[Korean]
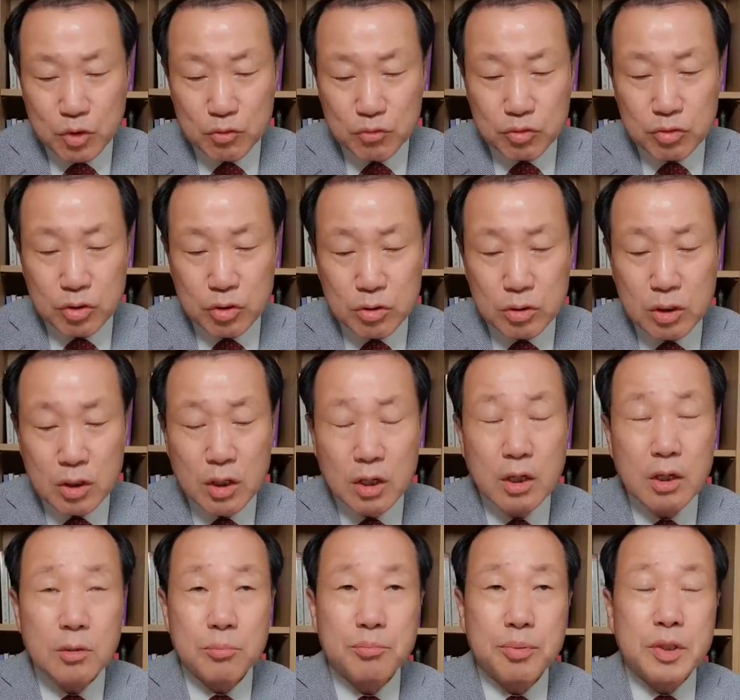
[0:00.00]
우선
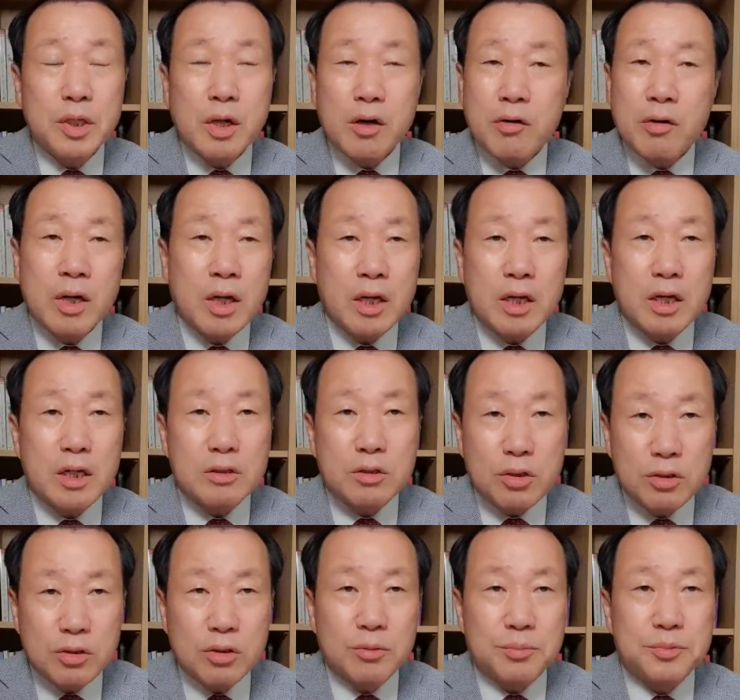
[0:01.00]
비핵화 얘기가
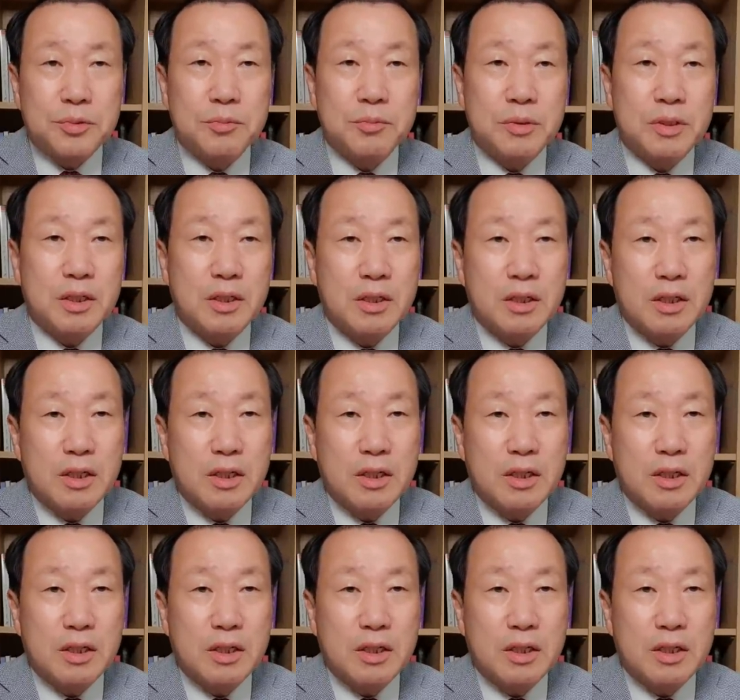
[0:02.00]
전혀 없습니다.